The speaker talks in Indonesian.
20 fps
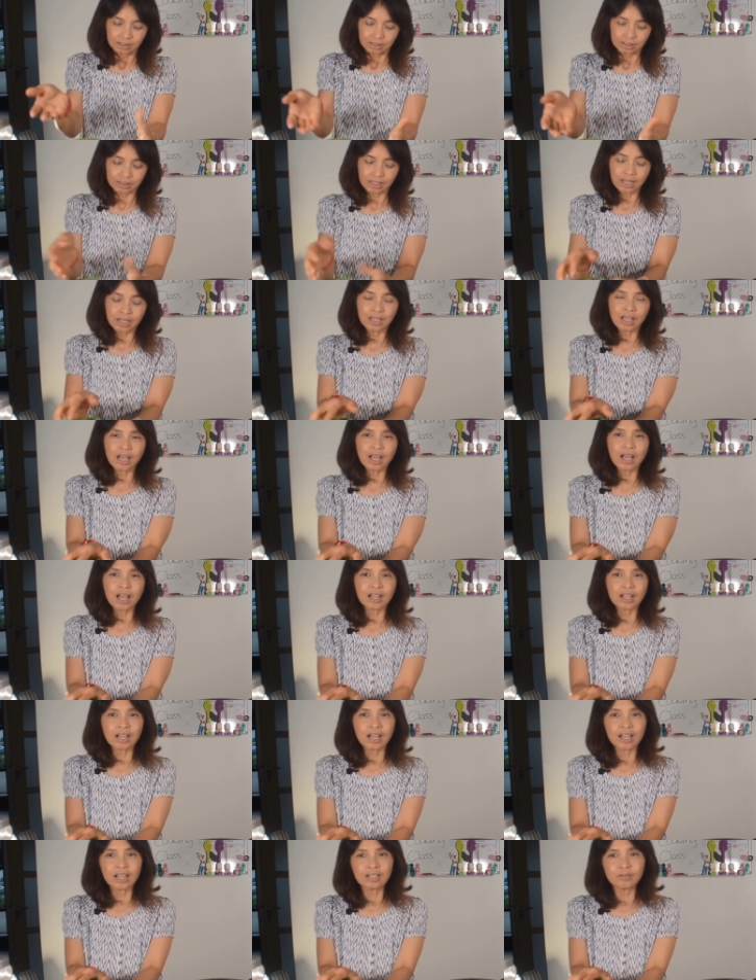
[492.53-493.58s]
Saya
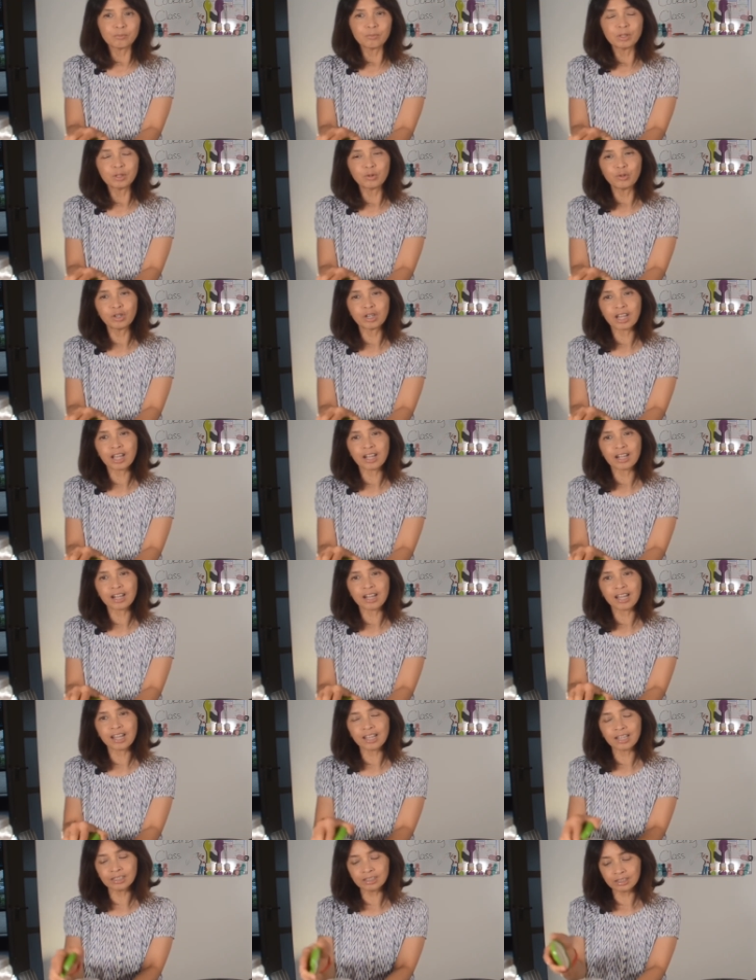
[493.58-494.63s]
akan
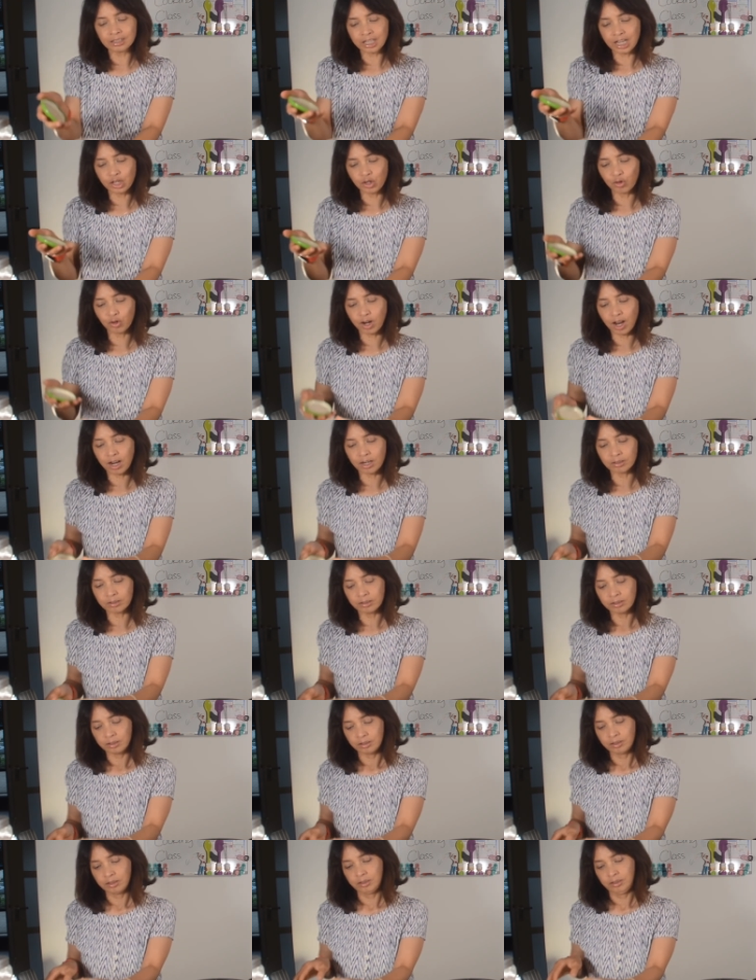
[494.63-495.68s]
menggunakan
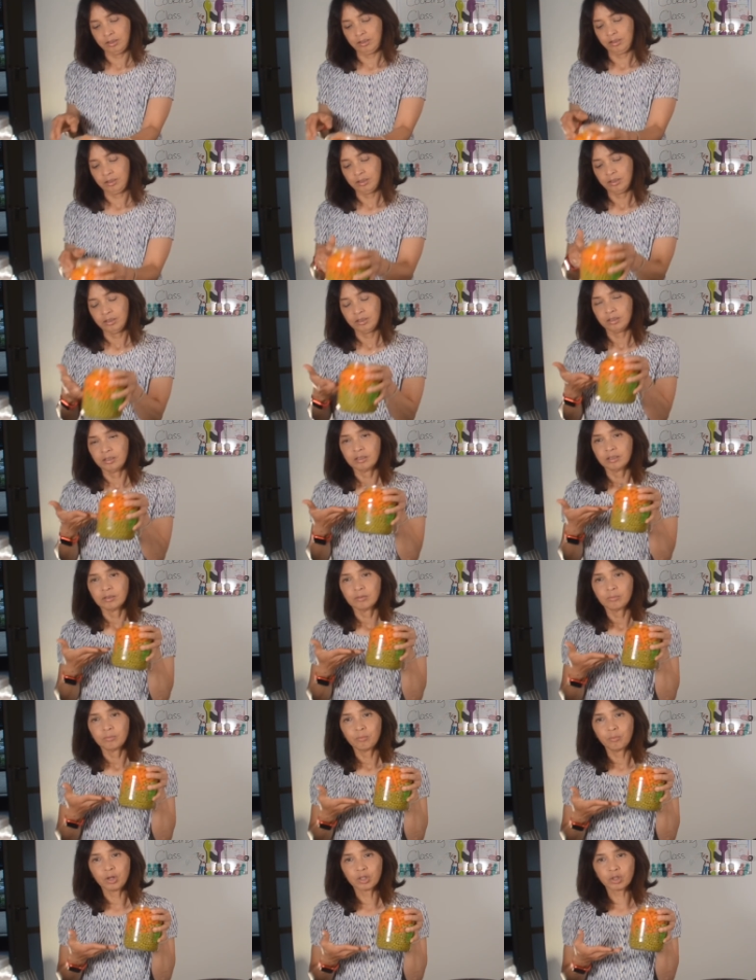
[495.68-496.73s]
sayuran
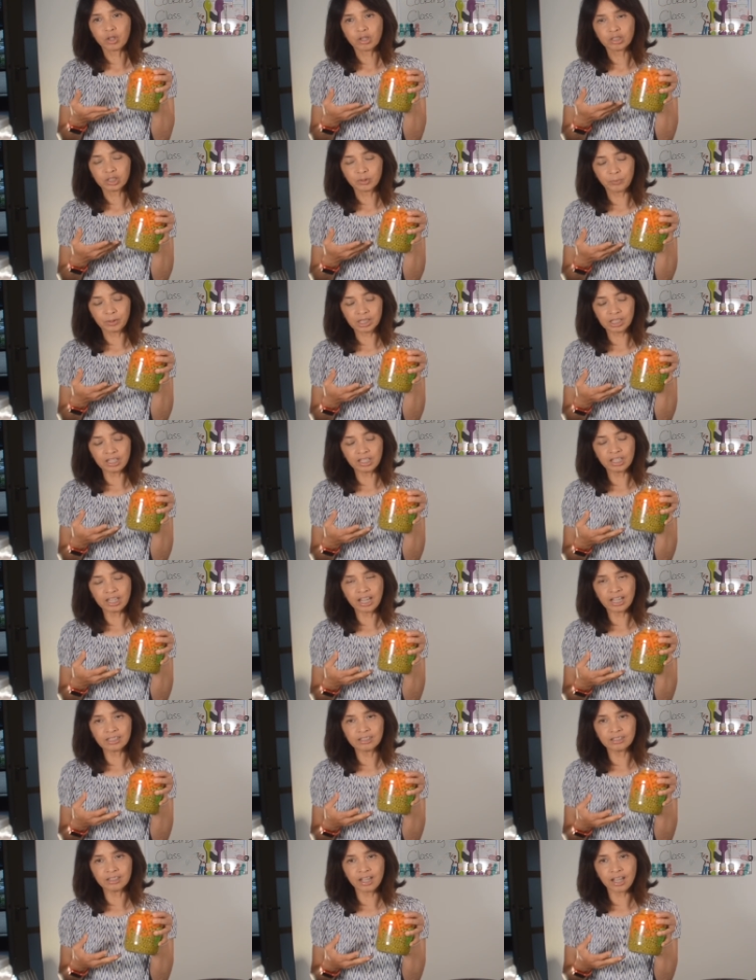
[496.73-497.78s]
botol seperti ini
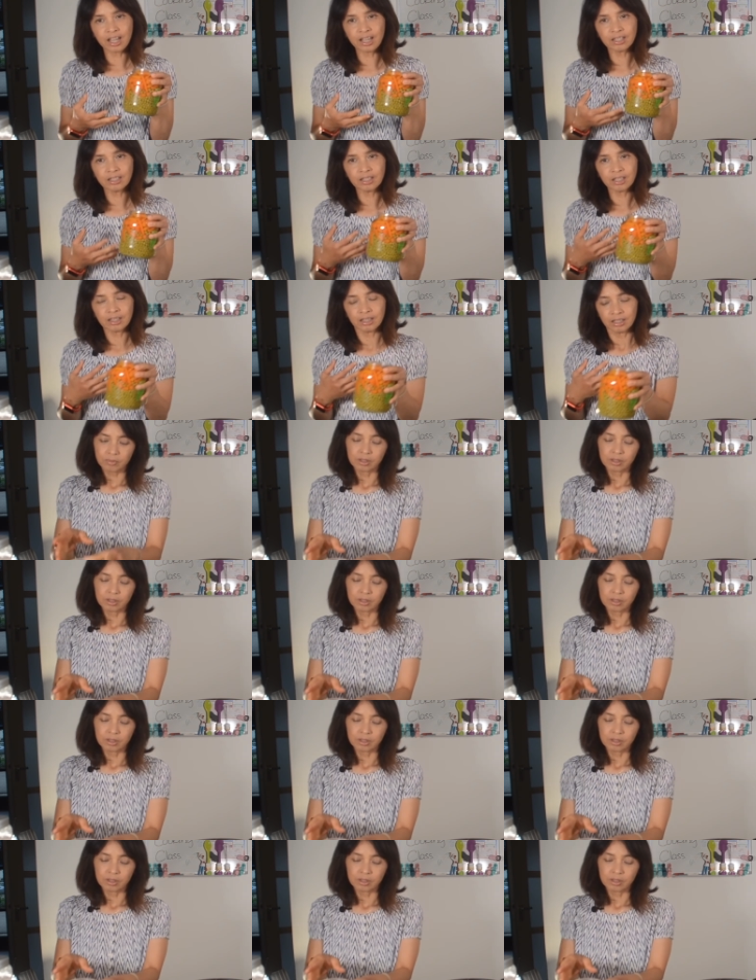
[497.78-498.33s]
aja.